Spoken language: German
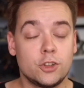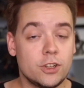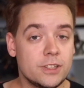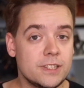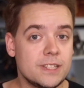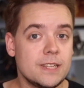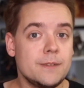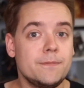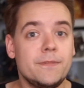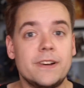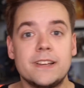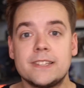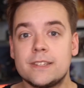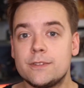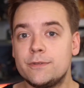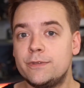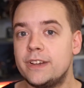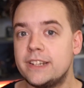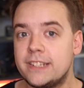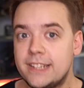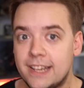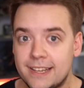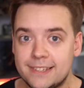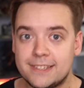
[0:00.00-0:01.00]
Trotzdem war es ein
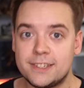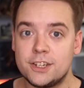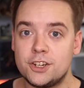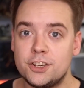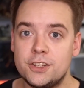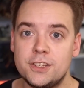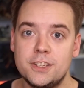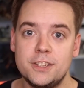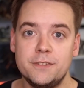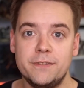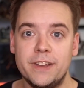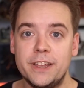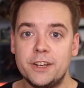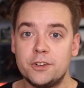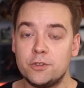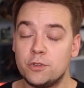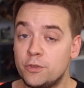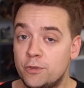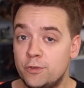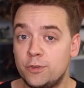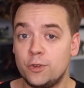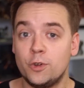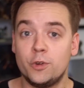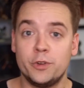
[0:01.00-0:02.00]
fantastisches Event
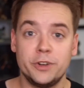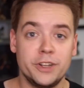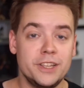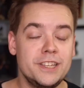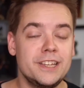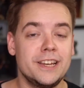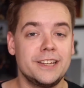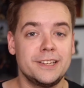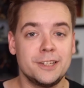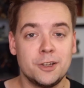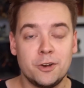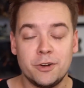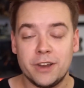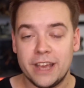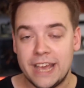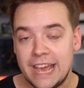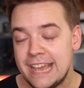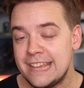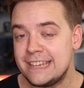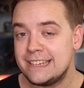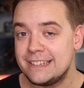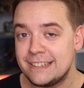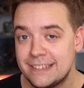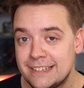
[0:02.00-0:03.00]
und Flo und ich hatten auch
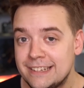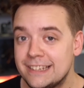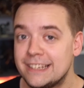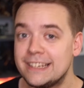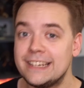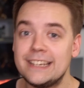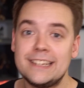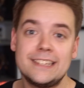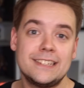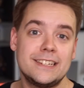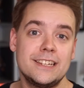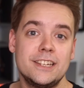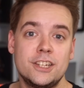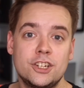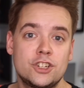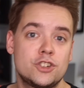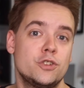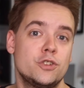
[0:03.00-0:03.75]
echt eine richtig